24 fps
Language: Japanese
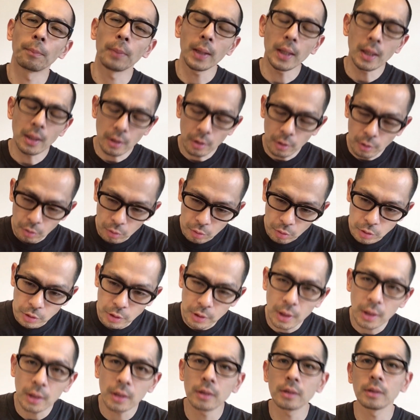勉強し
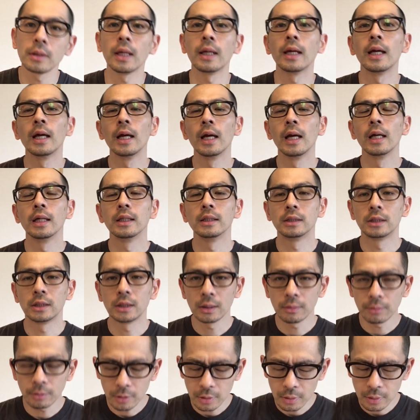ていって
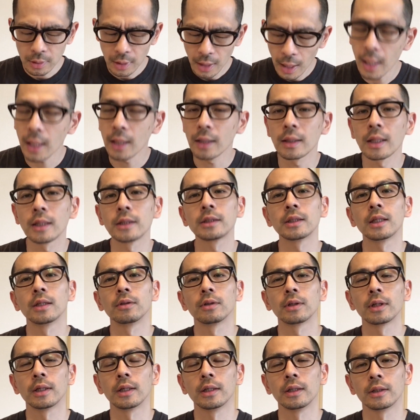自分で判断しない
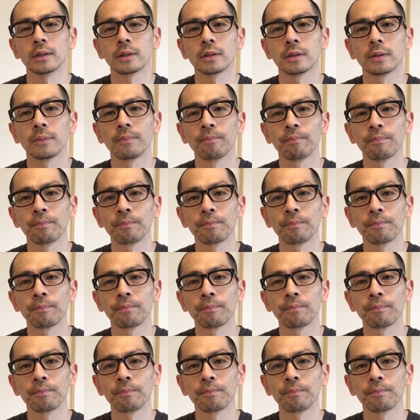といけないんです。